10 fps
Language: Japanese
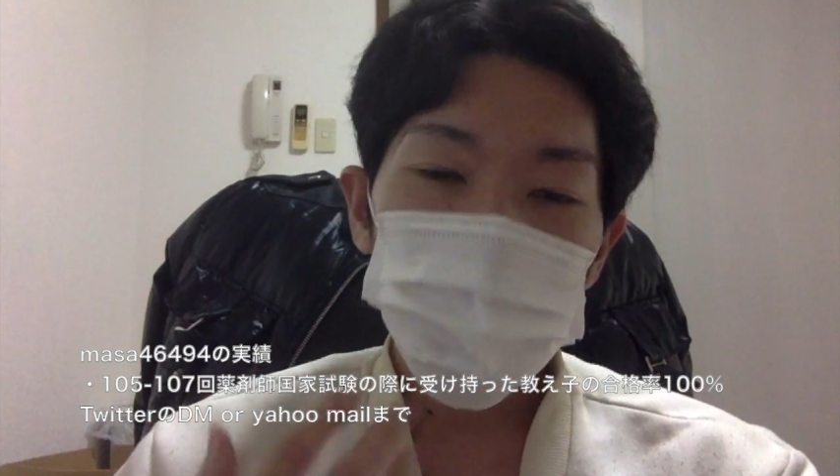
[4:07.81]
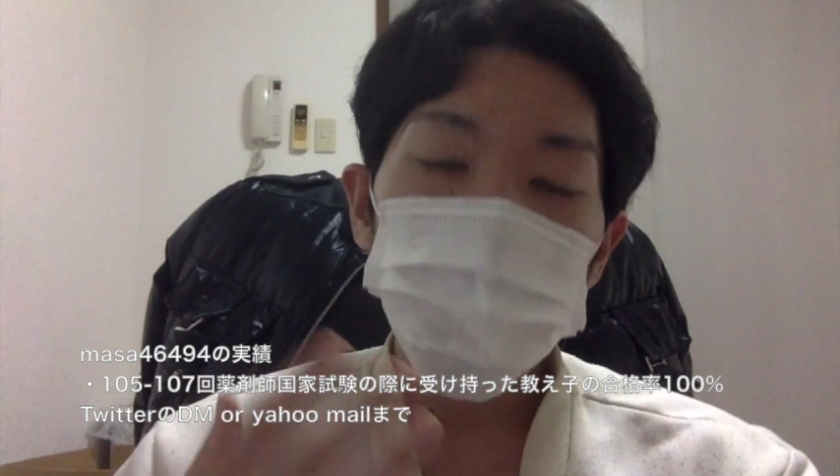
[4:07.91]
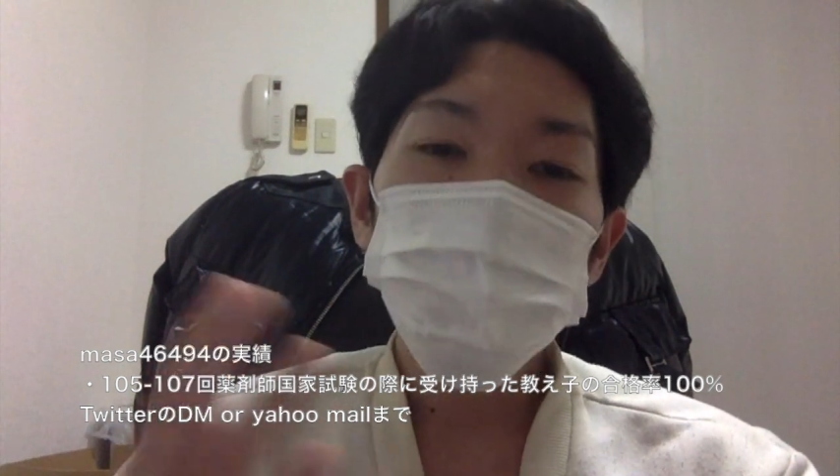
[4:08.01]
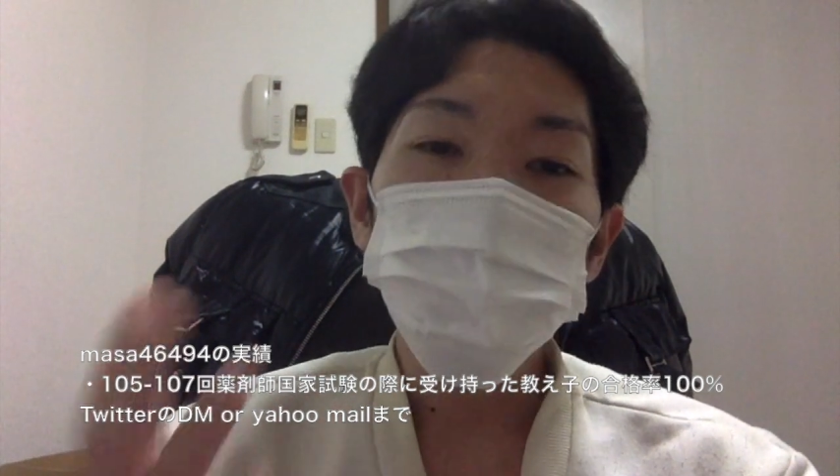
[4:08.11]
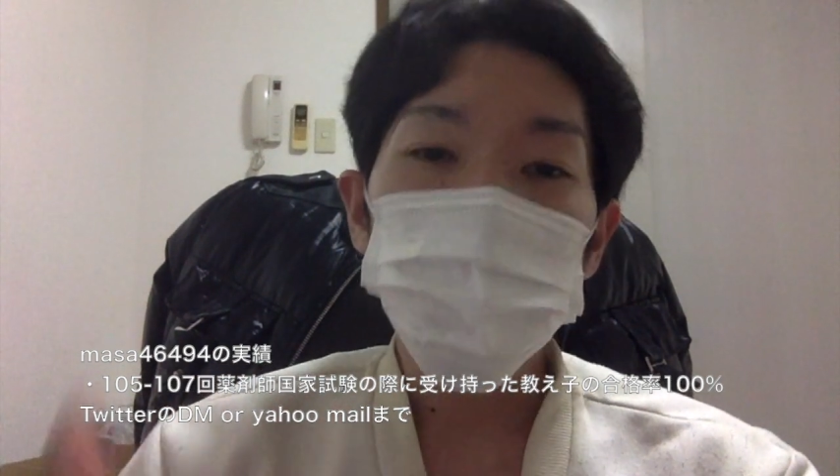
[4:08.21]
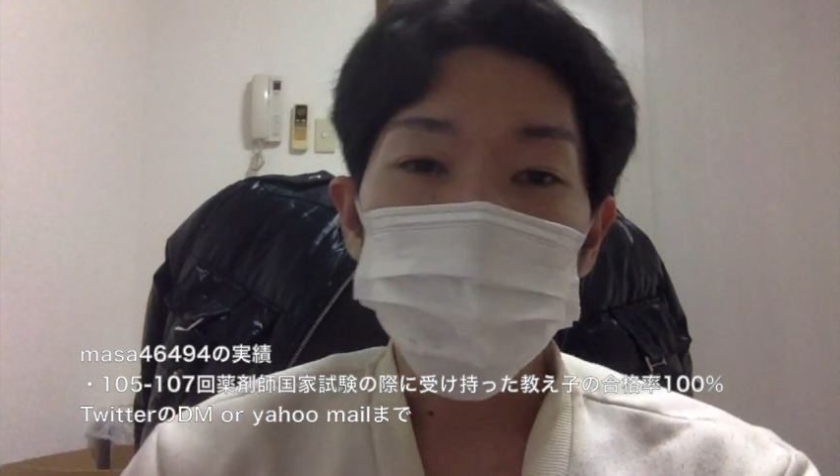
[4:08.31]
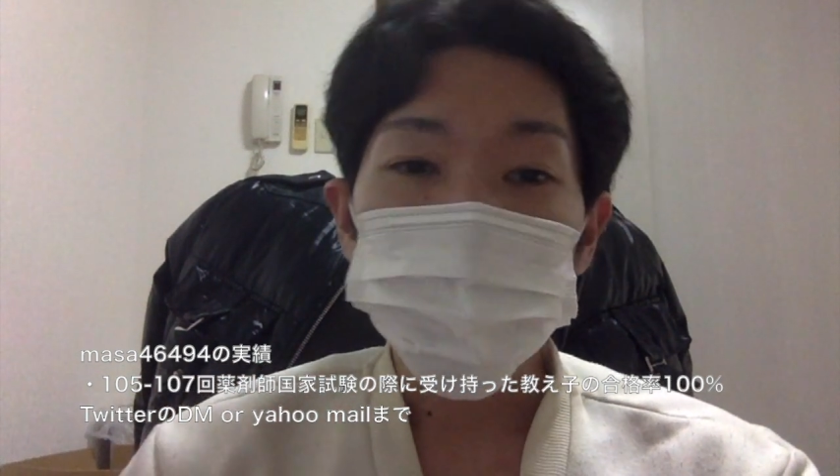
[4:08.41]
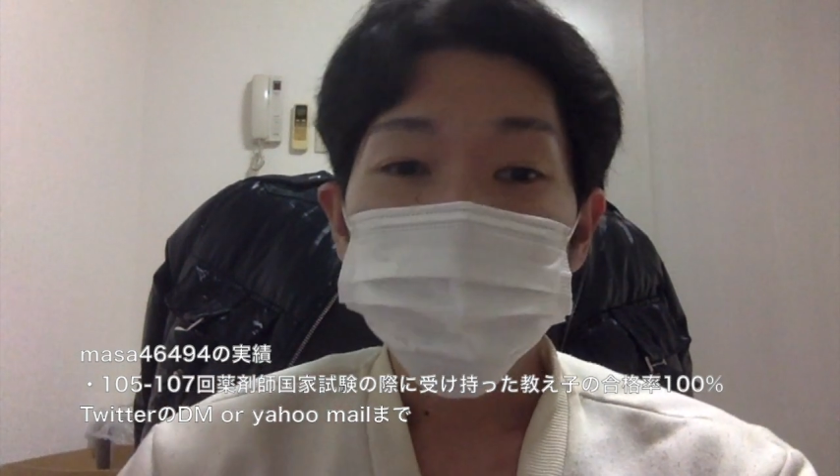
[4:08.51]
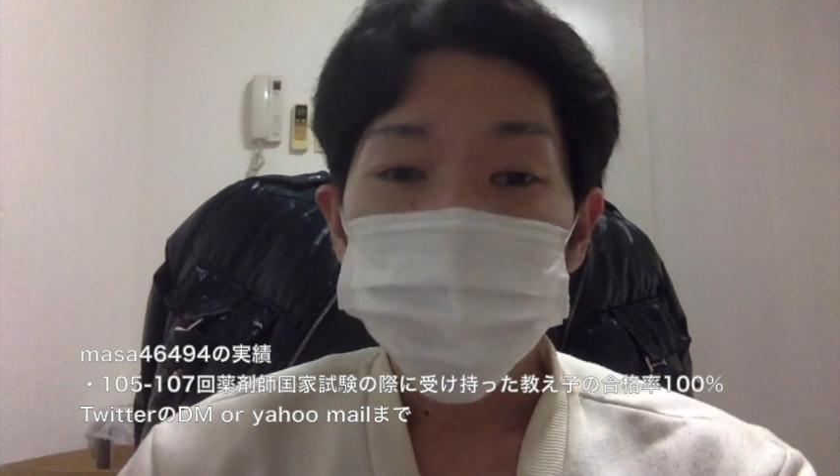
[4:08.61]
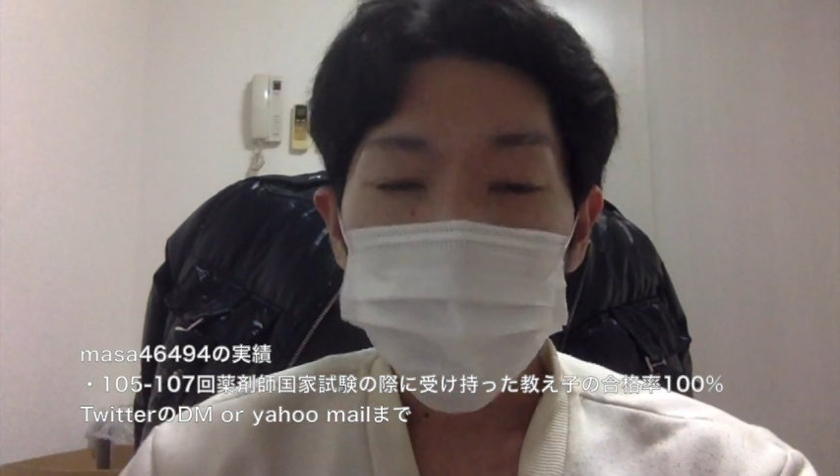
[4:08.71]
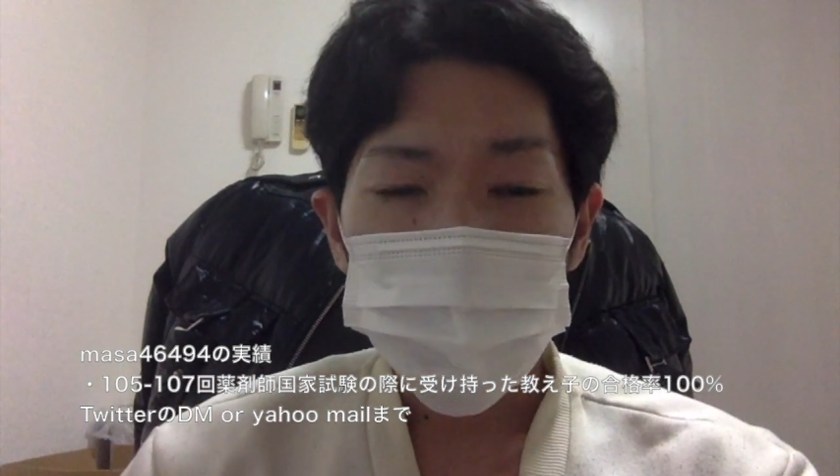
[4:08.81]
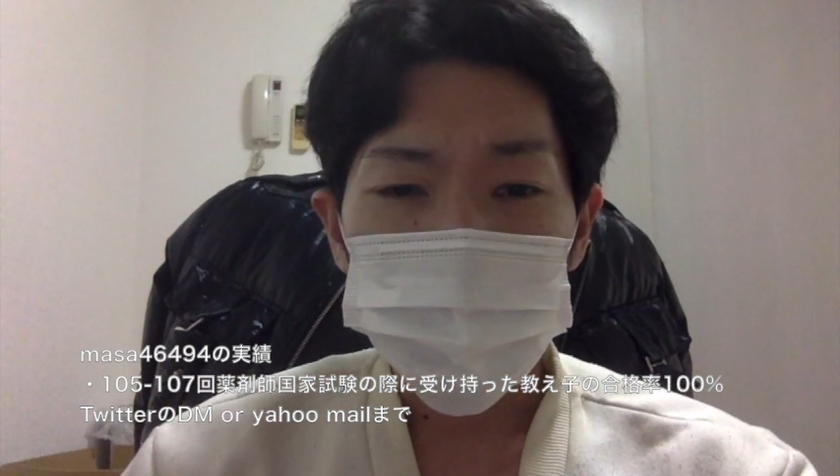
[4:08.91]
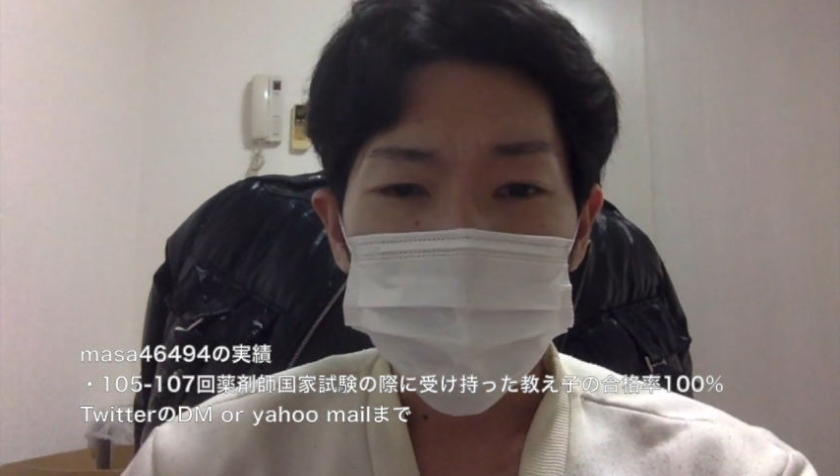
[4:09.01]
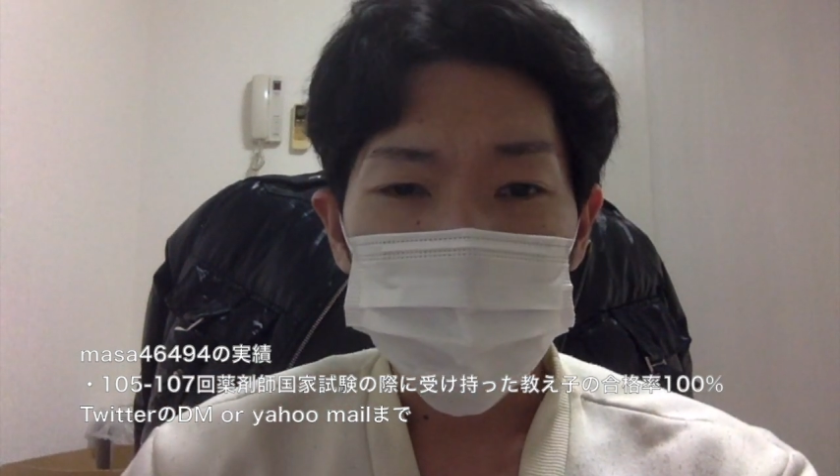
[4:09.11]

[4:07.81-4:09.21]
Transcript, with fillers: の人のあの